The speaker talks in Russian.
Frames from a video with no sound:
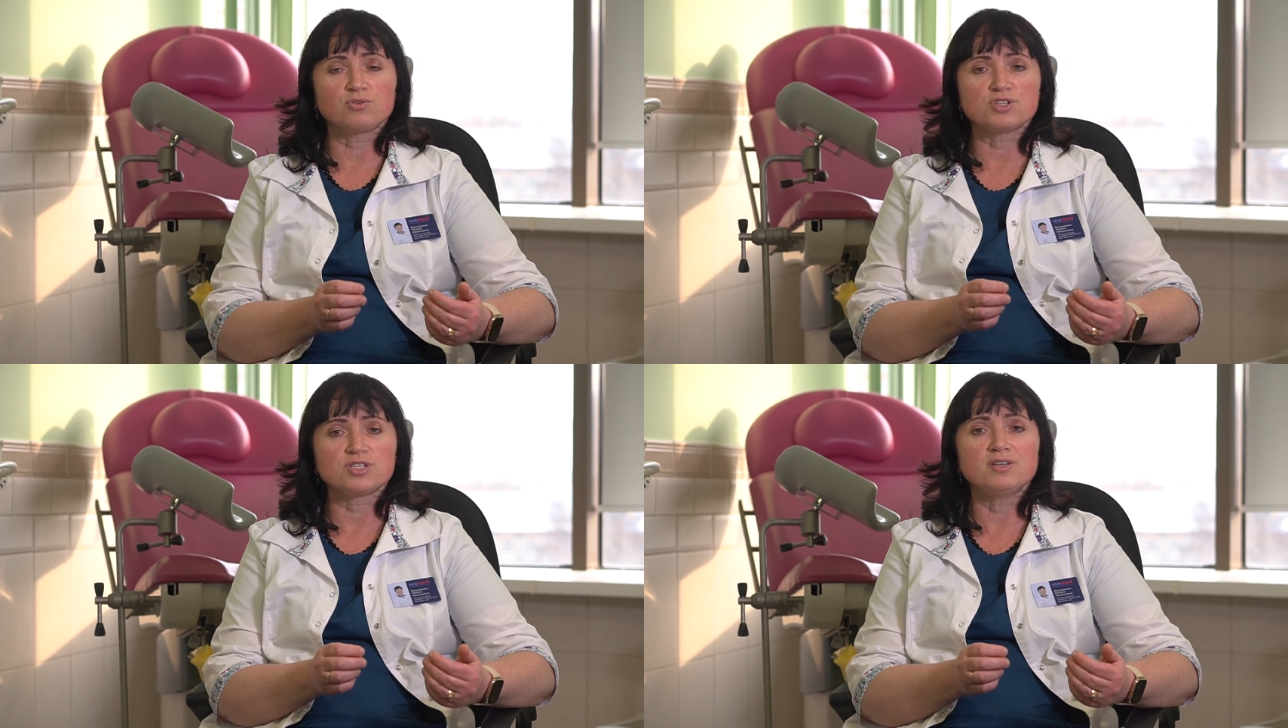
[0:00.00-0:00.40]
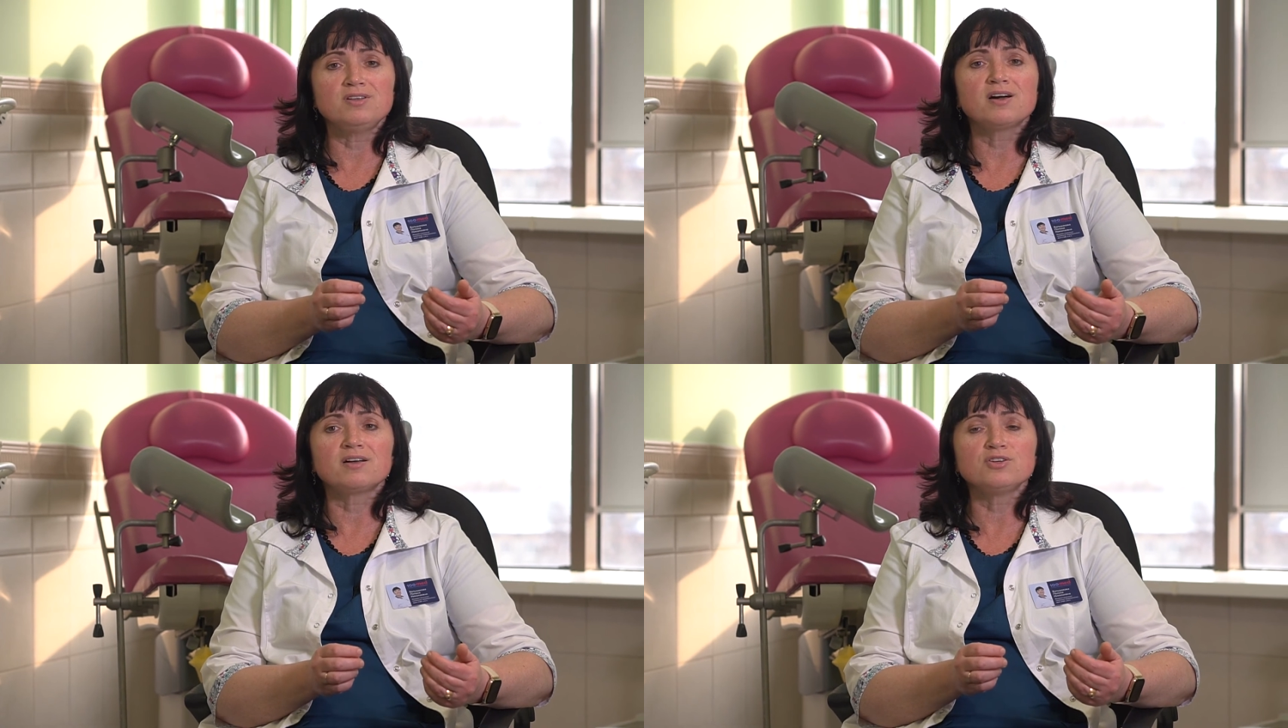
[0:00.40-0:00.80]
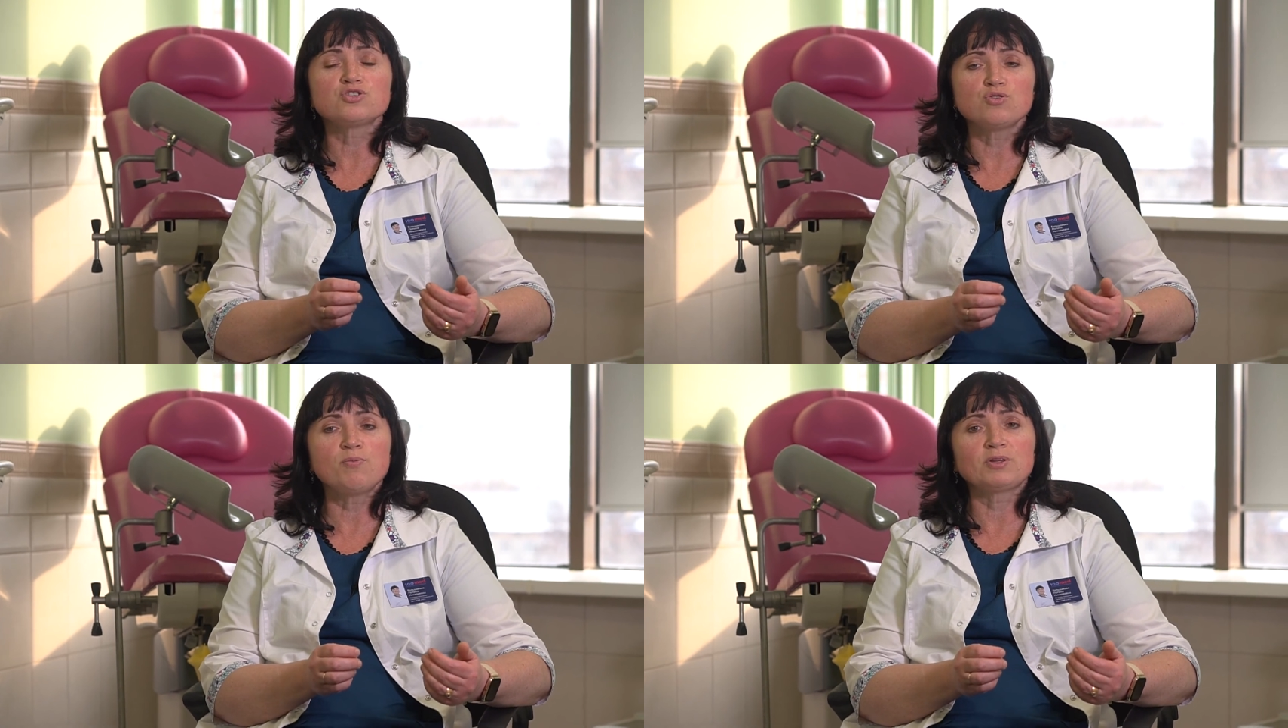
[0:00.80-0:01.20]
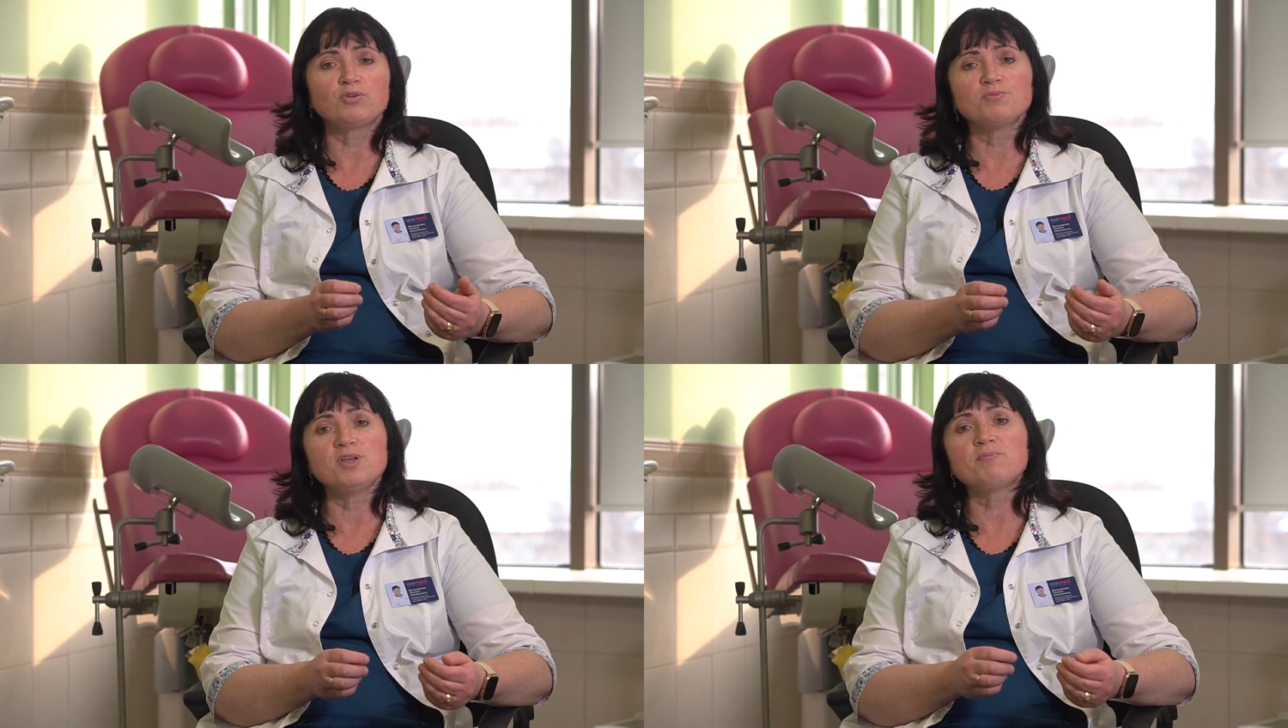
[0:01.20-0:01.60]
то есть ничто
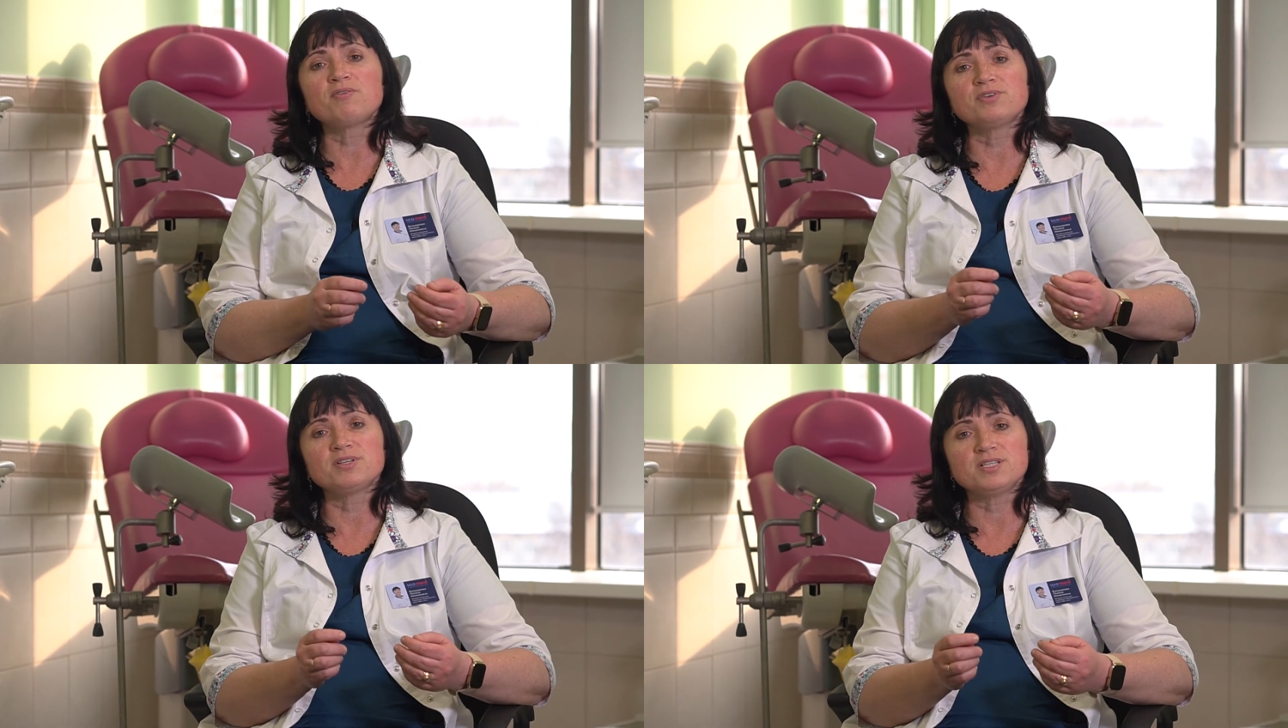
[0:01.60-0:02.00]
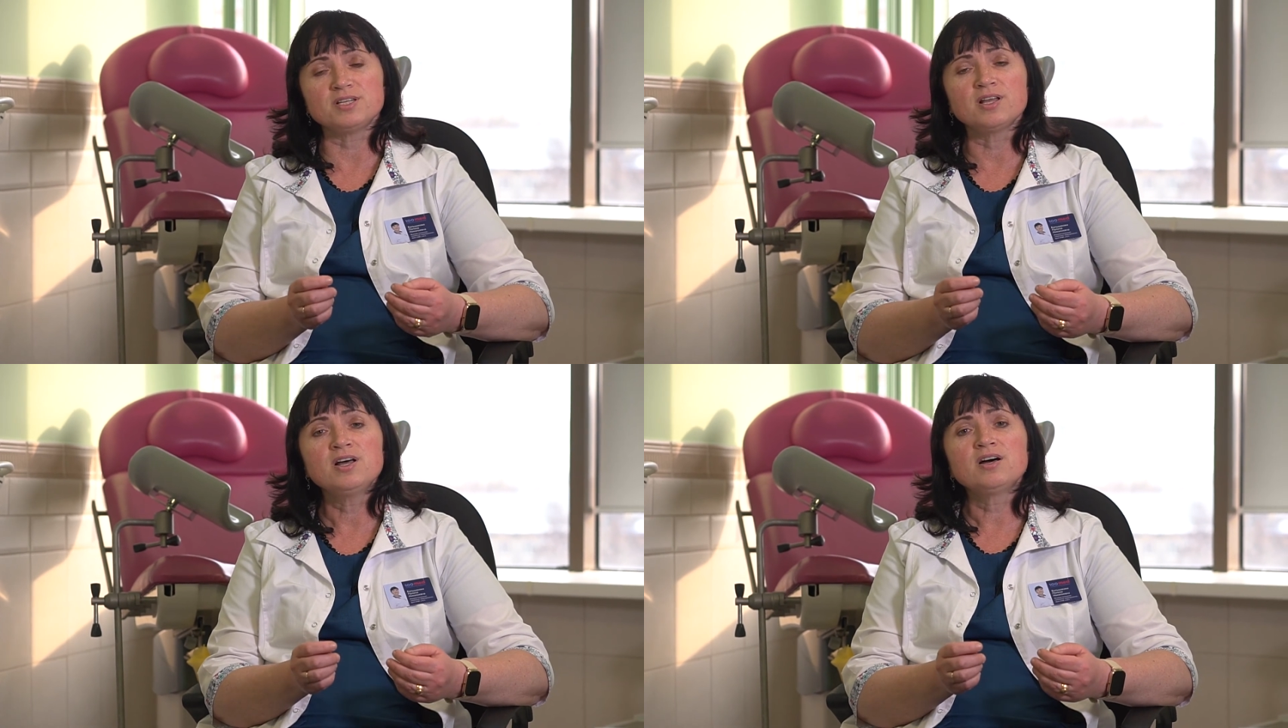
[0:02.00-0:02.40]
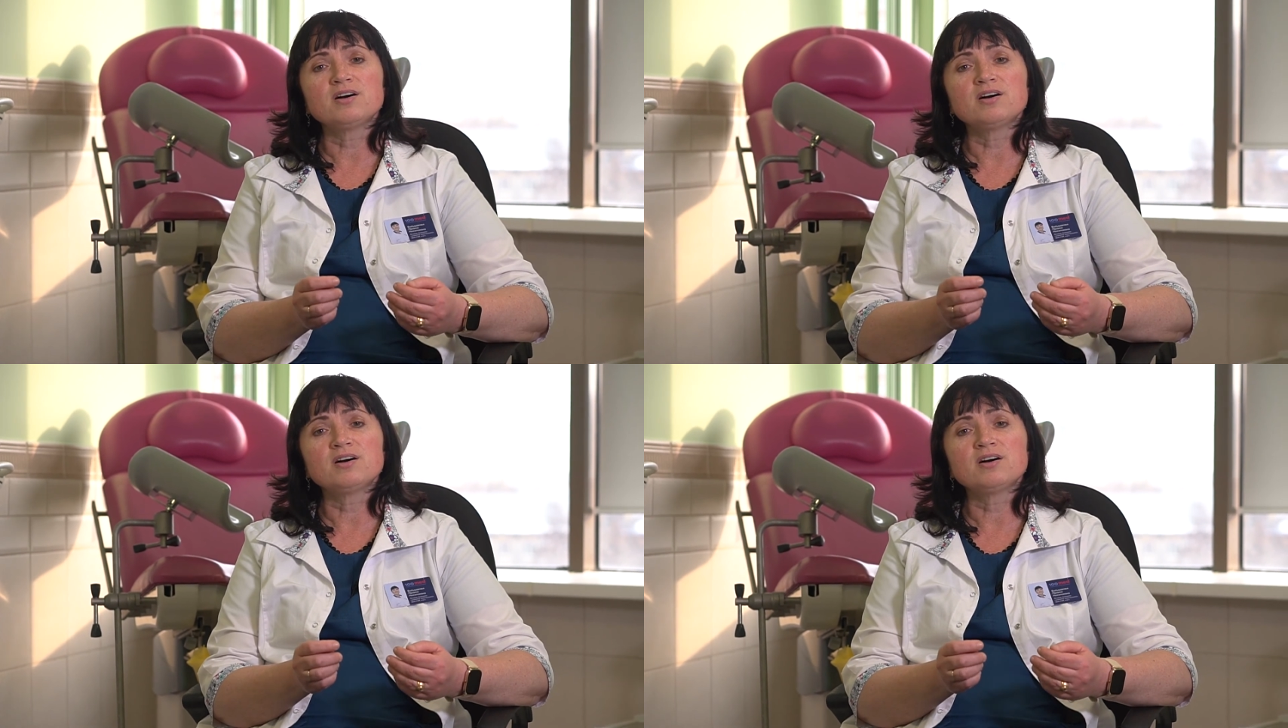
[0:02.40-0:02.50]
потом не повредит,